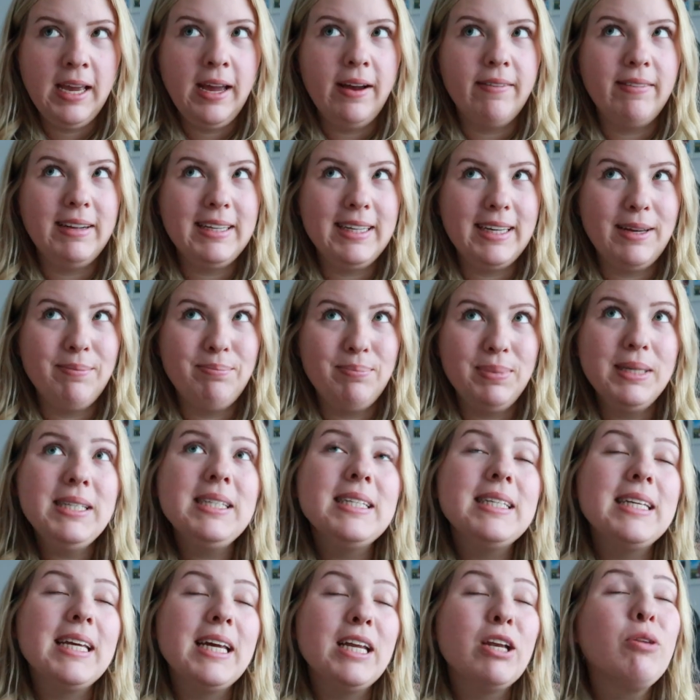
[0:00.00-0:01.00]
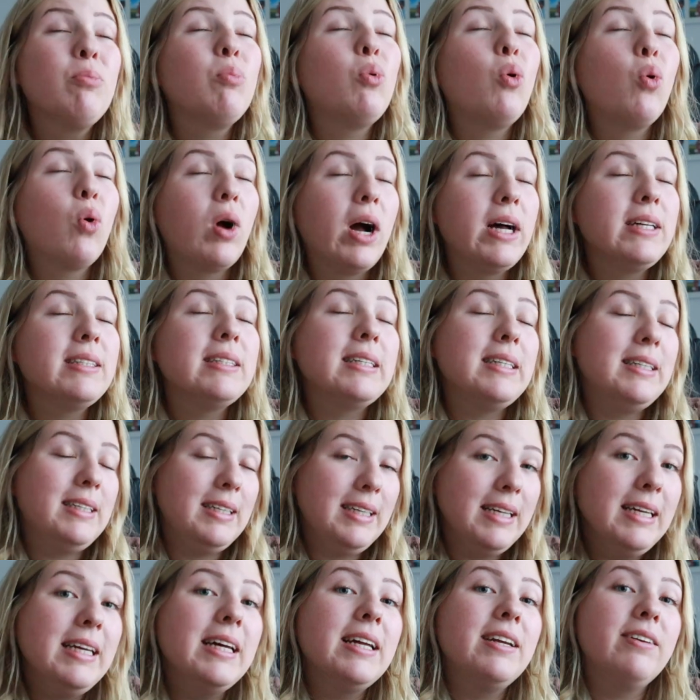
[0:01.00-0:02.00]
weil ich ein bisschen
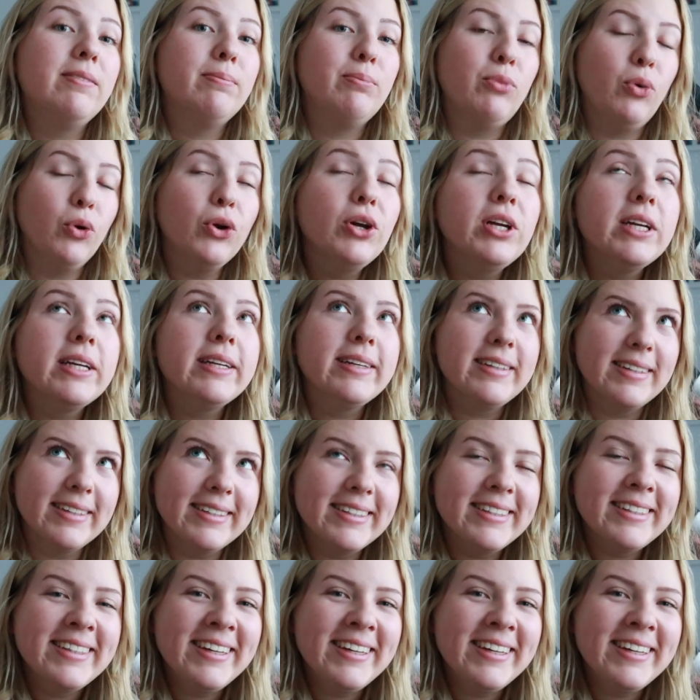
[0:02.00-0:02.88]
prokrastinieren möchte...